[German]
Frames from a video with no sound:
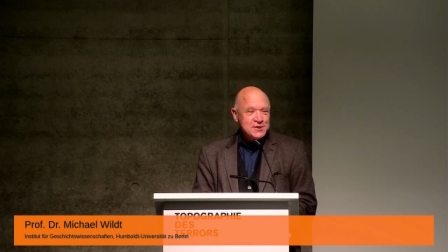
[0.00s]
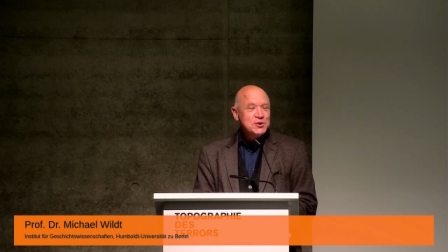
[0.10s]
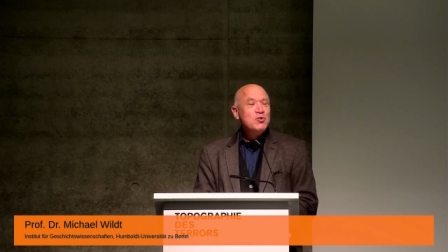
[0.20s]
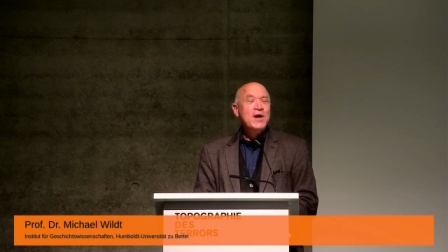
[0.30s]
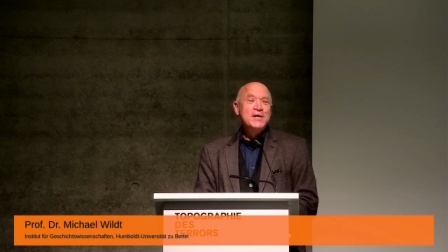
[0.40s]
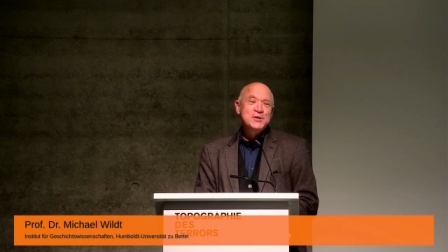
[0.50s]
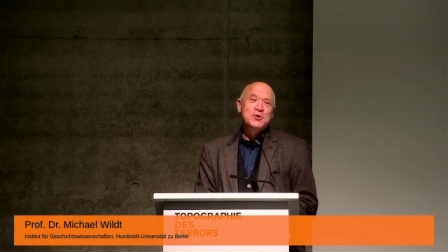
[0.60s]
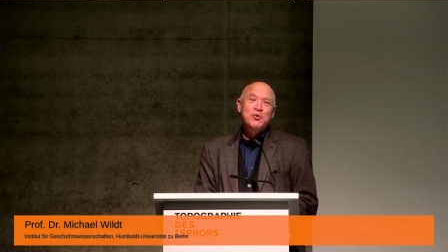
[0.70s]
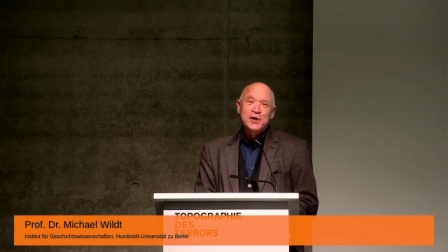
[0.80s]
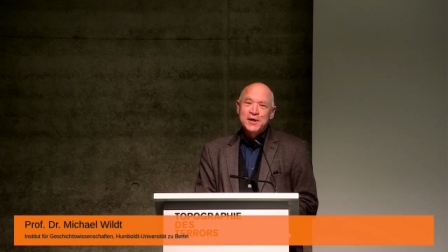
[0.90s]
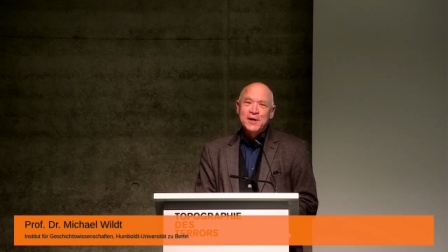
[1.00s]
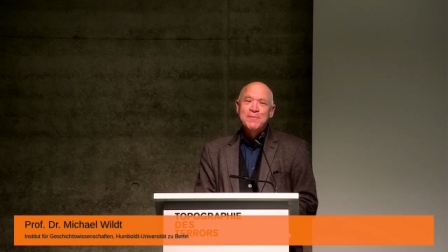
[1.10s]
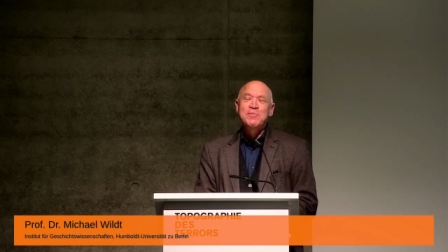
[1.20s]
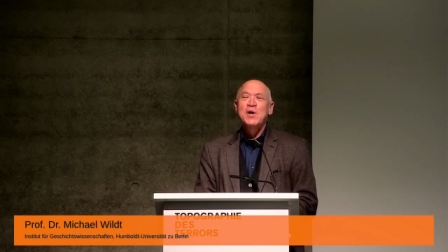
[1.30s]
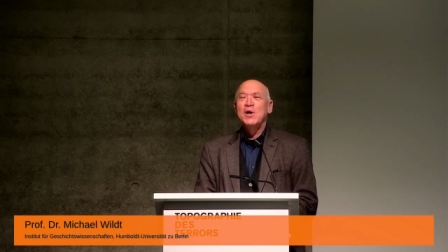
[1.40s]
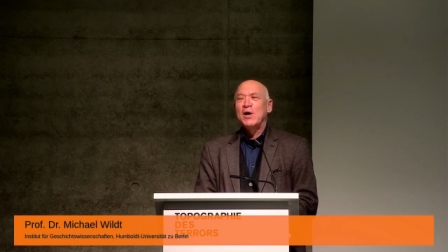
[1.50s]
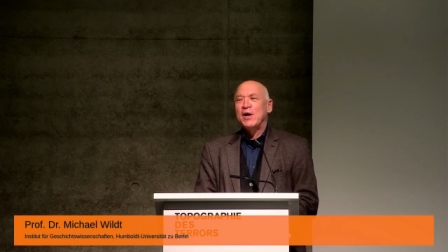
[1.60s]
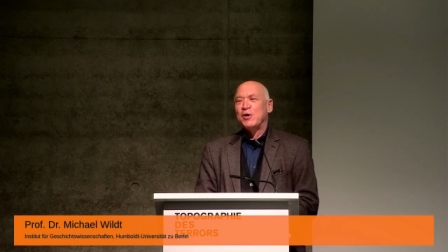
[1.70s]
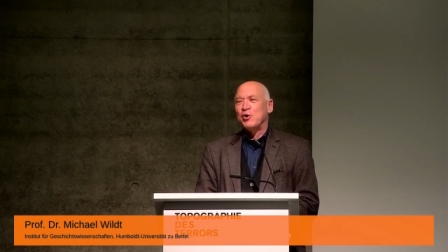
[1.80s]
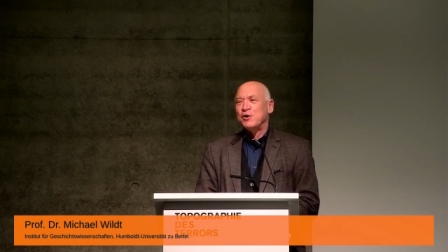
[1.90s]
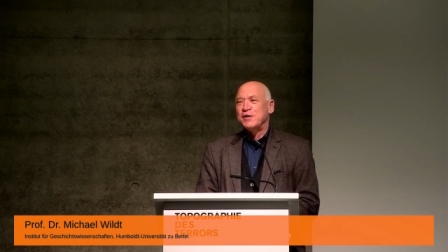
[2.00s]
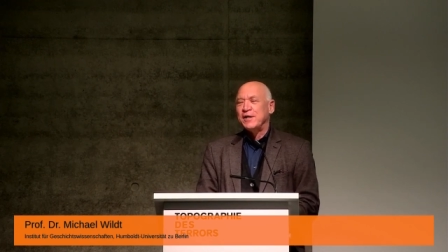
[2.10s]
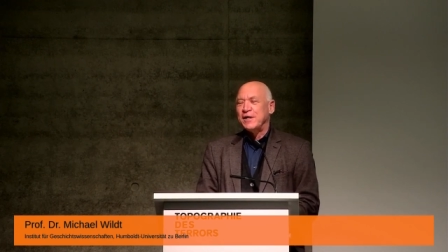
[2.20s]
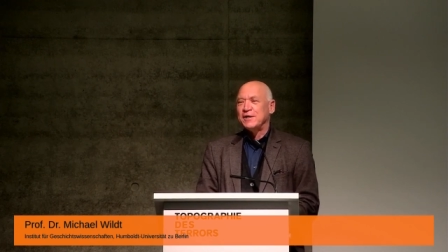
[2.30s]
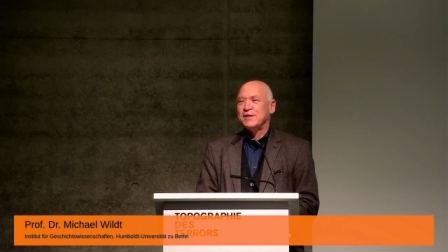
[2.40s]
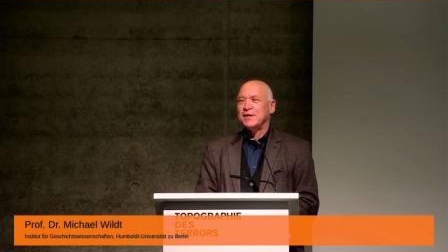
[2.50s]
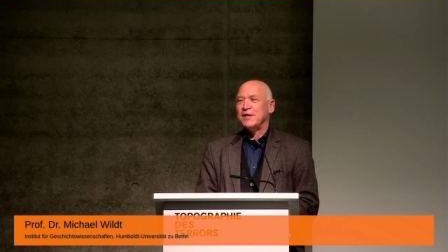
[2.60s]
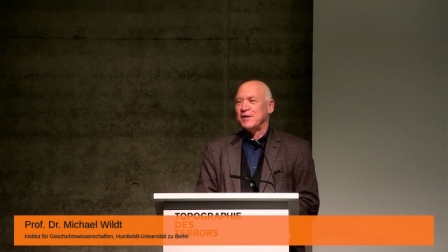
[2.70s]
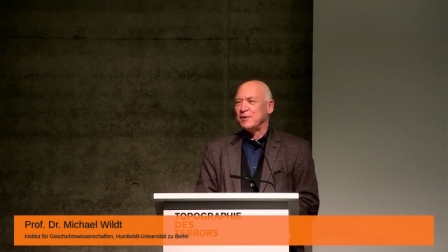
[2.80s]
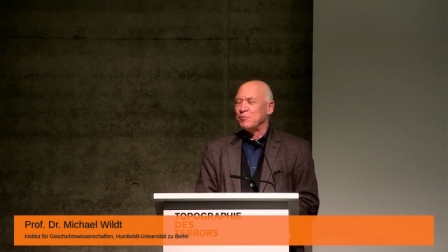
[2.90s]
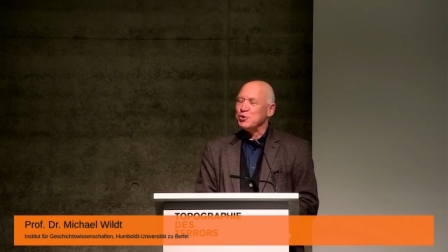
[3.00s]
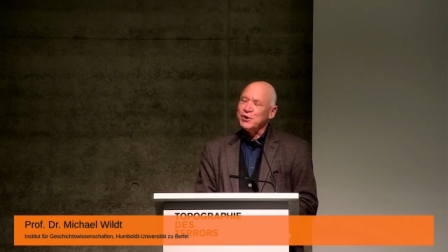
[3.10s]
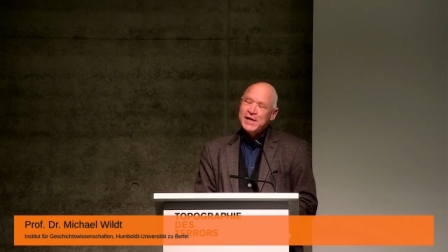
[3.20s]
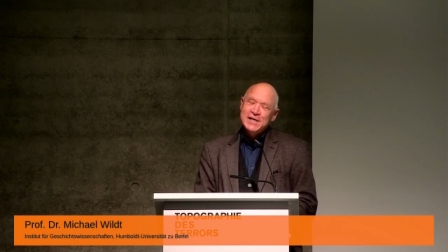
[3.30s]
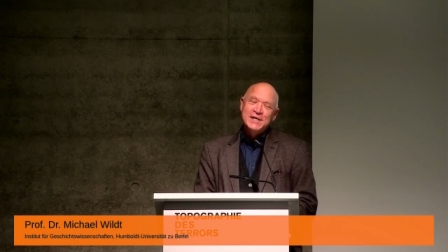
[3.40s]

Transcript: als junger Historiker konnte ich äh, schon